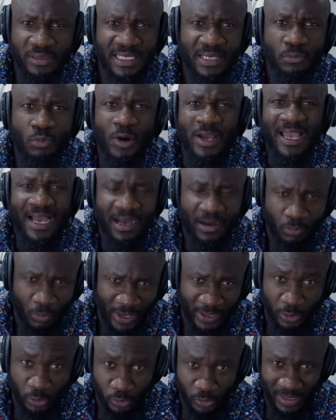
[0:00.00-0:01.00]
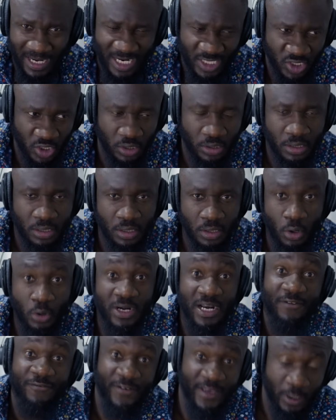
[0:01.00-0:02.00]
des moyens, moyennant de l'argent.
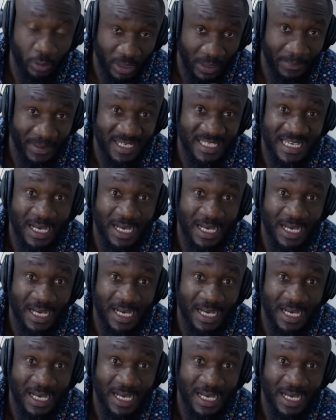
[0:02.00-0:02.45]
En Afrique, on appelle